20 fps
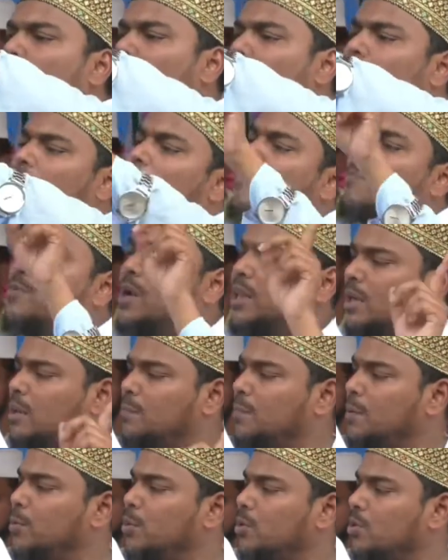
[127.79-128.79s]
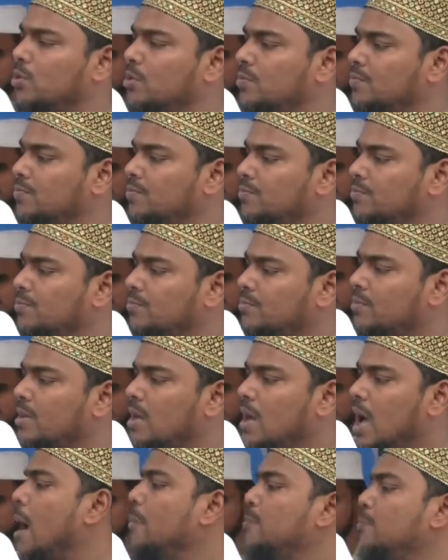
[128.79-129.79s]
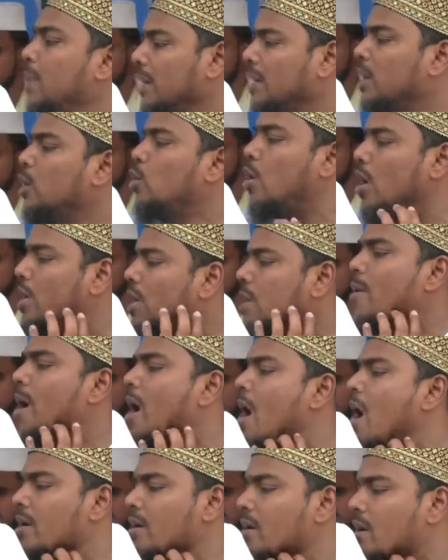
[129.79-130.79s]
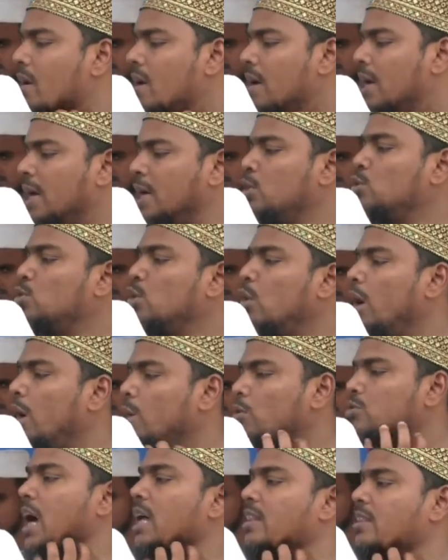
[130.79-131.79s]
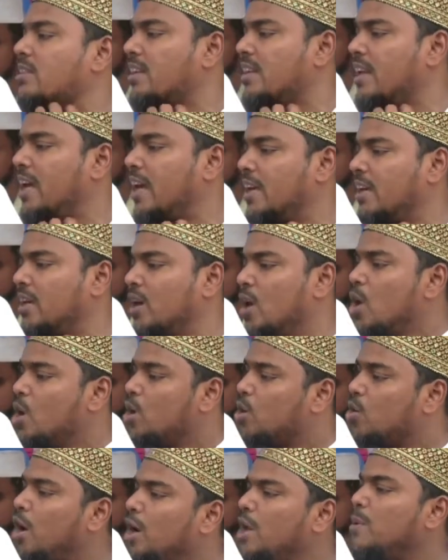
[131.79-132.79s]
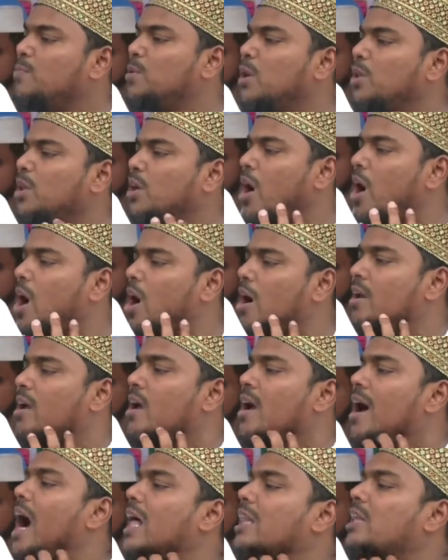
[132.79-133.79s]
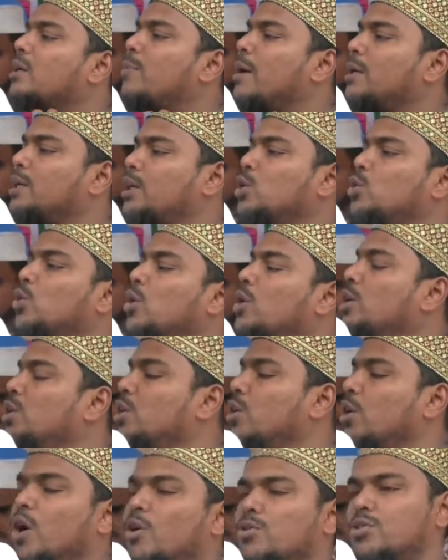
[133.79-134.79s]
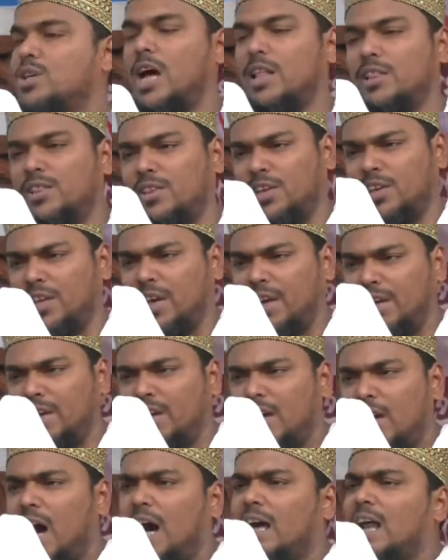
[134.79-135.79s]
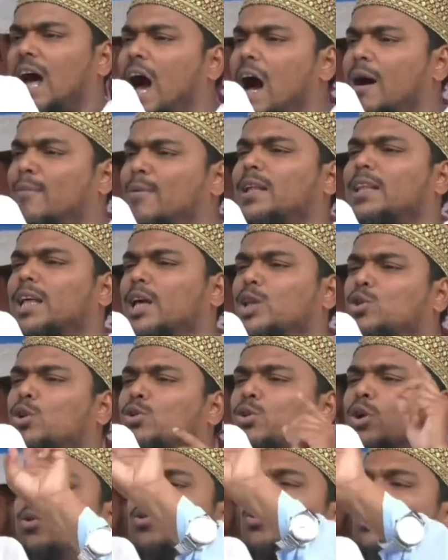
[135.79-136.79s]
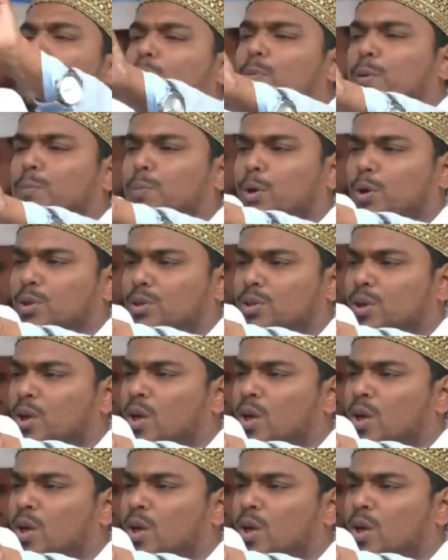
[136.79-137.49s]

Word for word: হলে আপনাদের বিপদ যদি গরিব হন হিন্দু হয়েও শান্তি নেই গরিব যদি হন আদিবাসী দলিত হয়েও শান্তি নেই আর আমাদের জন্য দুটো বিপদ